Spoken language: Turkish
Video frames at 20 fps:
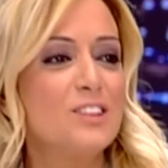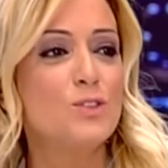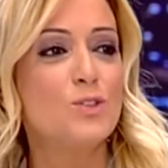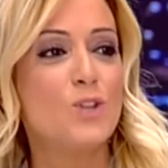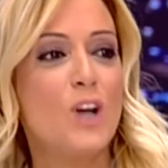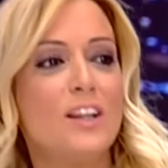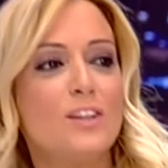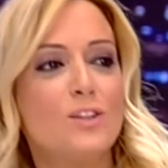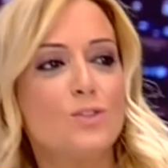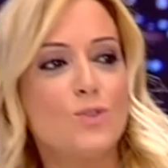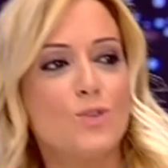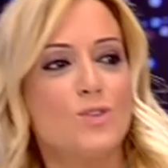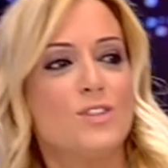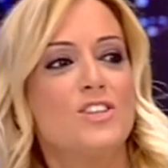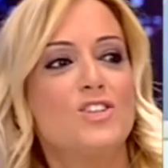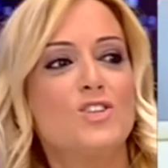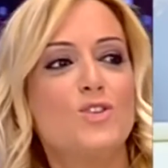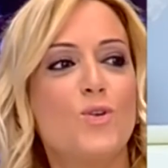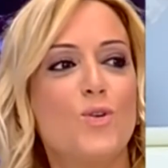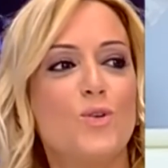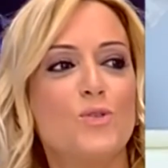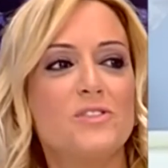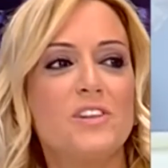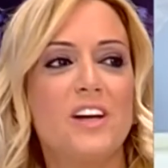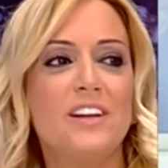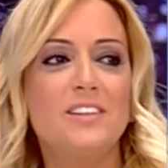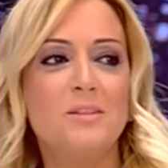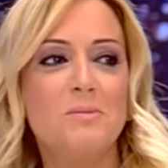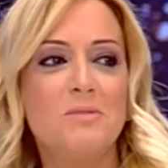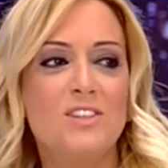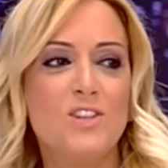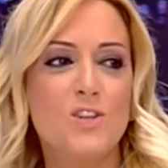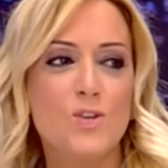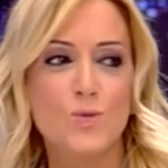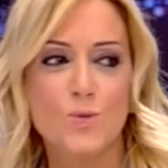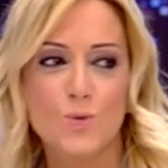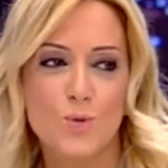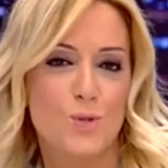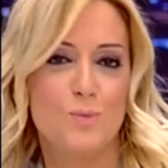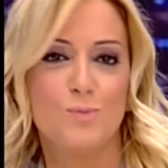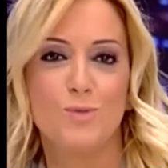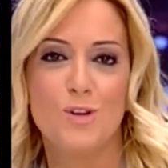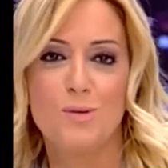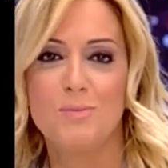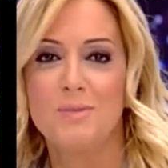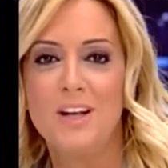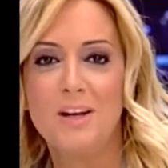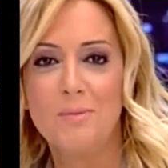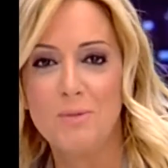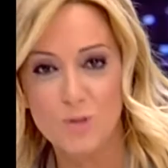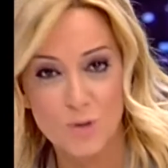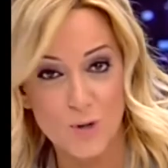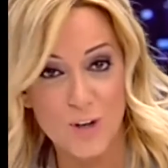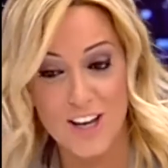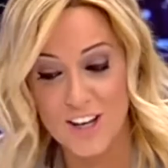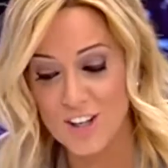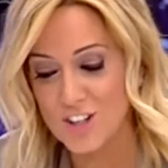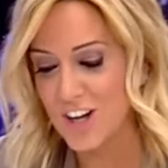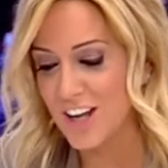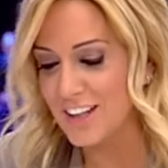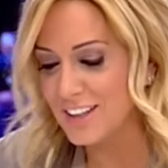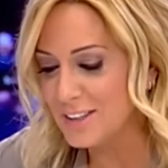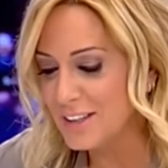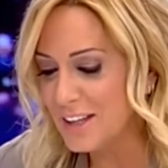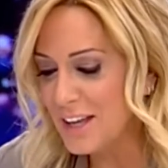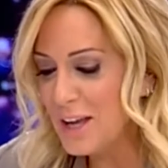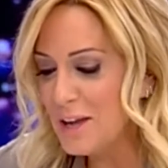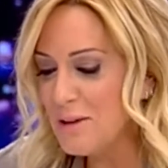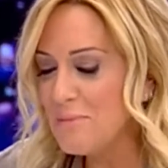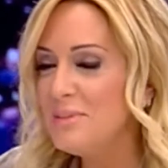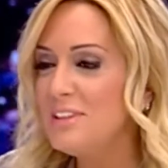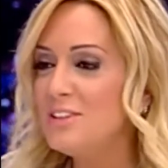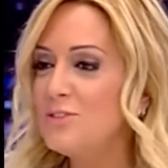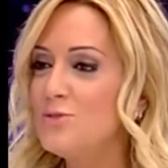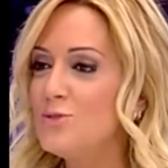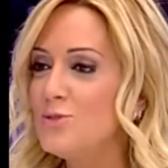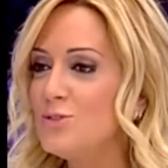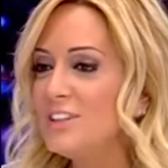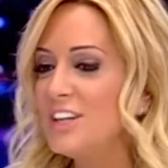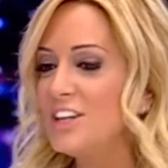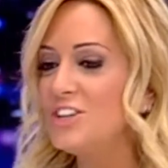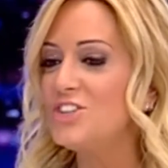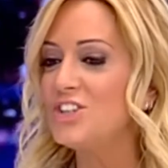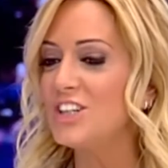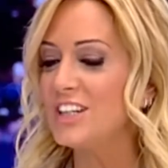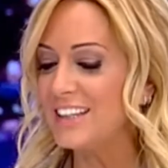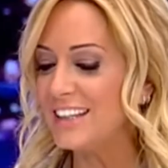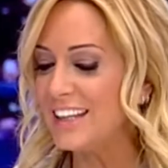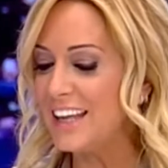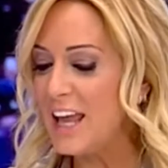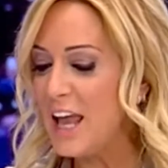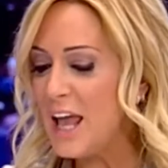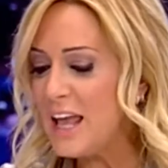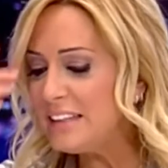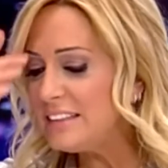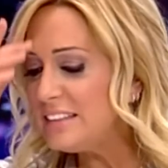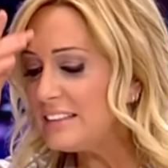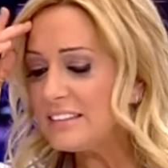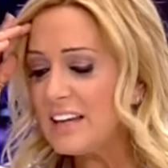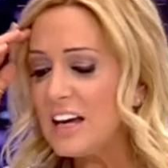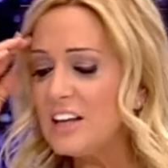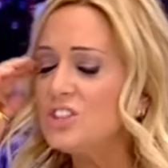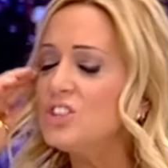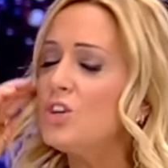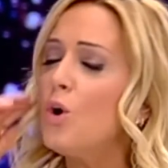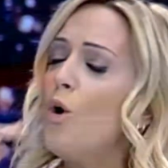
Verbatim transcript: Şu anda son derece konsantre bizi hiç duymuyor bile ama çok heyecanlı bir gün geçirdi. Siz kaç ya